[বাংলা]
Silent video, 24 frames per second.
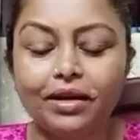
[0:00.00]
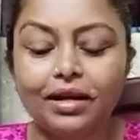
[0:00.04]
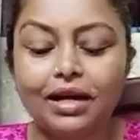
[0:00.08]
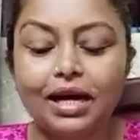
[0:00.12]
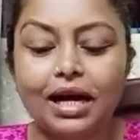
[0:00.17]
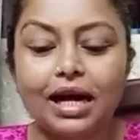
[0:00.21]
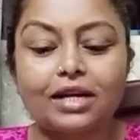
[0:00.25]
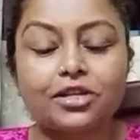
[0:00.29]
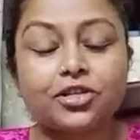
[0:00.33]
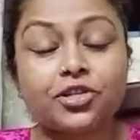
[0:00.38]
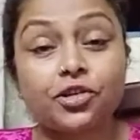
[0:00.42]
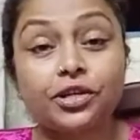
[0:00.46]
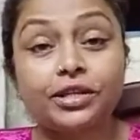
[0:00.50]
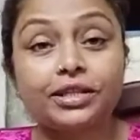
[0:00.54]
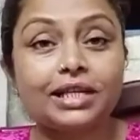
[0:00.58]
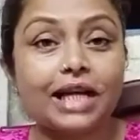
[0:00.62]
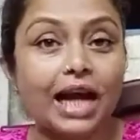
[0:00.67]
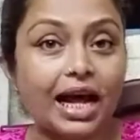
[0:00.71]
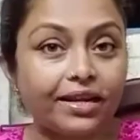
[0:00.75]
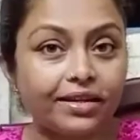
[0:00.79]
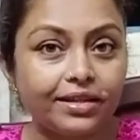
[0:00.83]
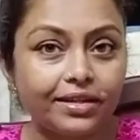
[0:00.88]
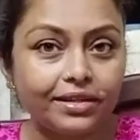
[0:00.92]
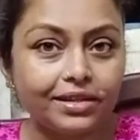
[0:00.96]
আসলে ট্রাই
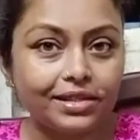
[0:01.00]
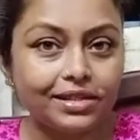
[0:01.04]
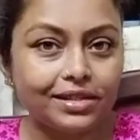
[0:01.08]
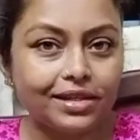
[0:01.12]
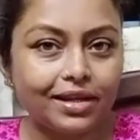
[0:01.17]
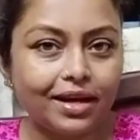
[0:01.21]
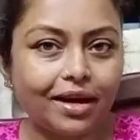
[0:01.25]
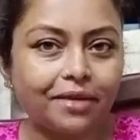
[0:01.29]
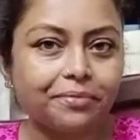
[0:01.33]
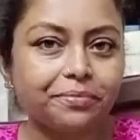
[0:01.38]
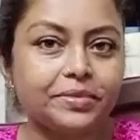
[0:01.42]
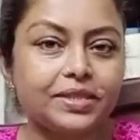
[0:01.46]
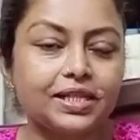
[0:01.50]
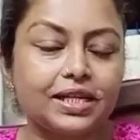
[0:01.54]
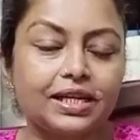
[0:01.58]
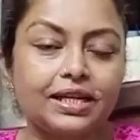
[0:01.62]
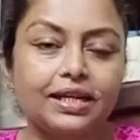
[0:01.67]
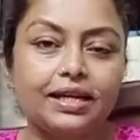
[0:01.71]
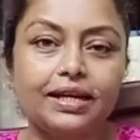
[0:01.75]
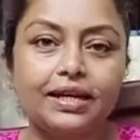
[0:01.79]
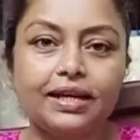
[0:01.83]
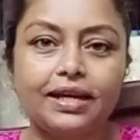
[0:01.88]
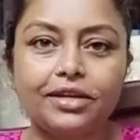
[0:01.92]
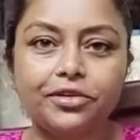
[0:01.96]
নিচ্ছিলাম যে
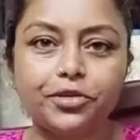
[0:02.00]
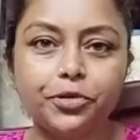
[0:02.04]
একটু